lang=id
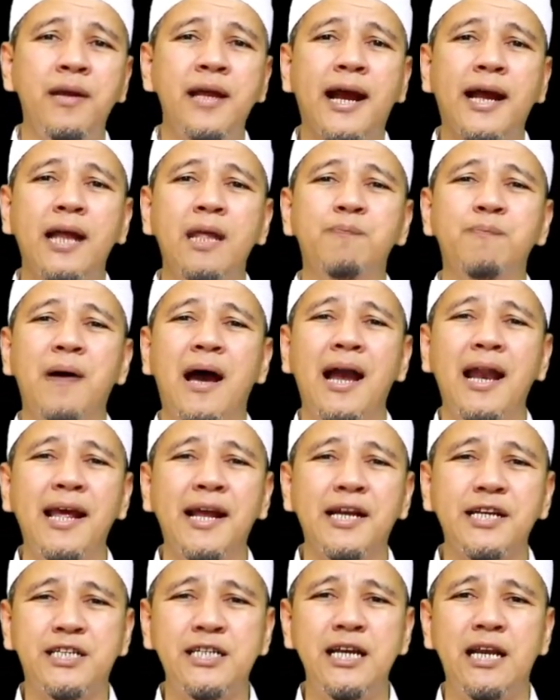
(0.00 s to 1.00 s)
penyakit
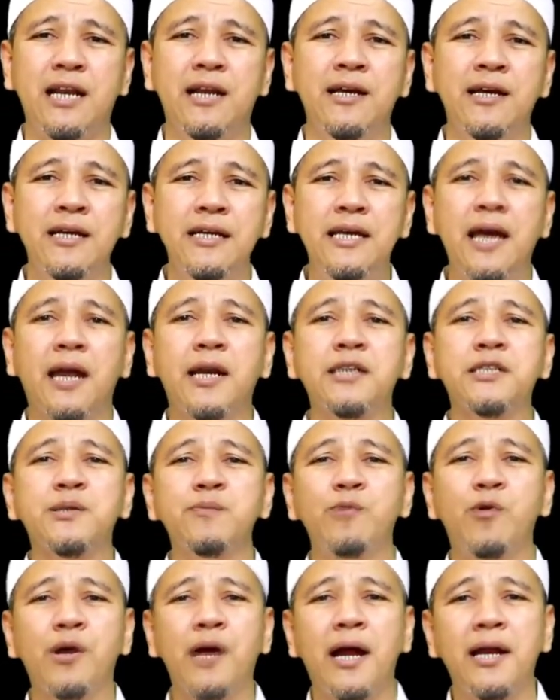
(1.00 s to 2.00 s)
paling kecil yang
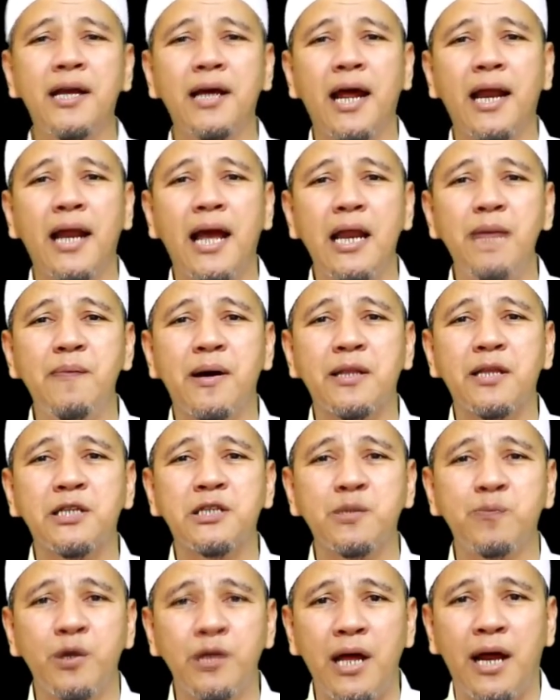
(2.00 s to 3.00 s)
disembuhkan dengan kalimat
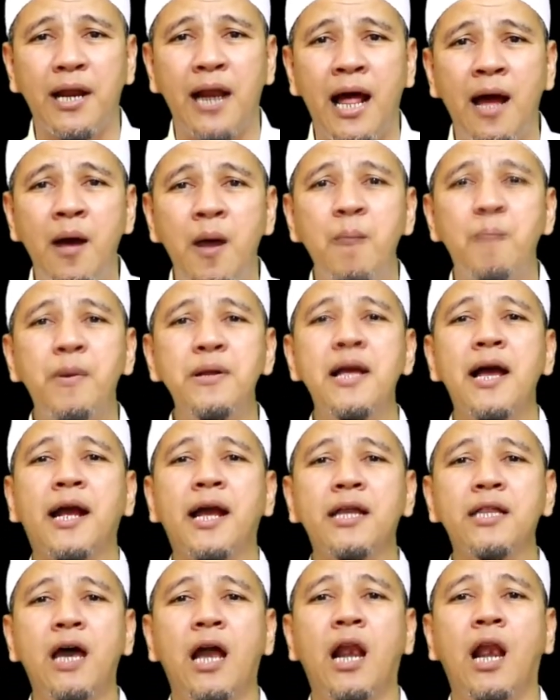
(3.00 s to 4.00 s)
tersebut adalah
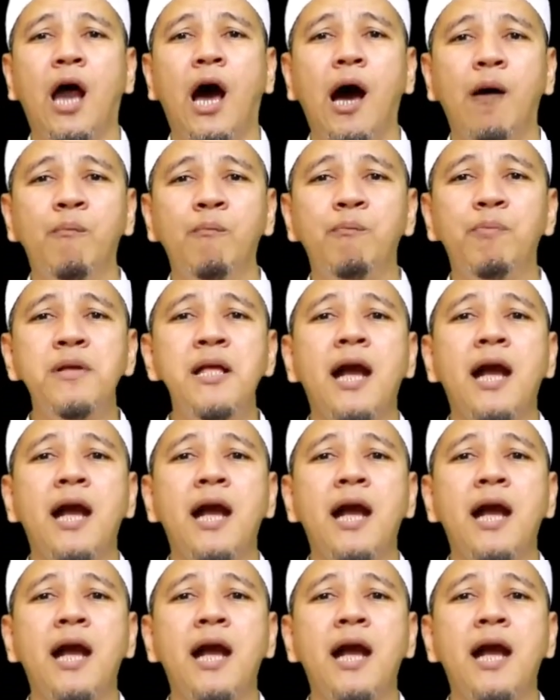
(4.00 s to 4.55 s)
penyakit alham,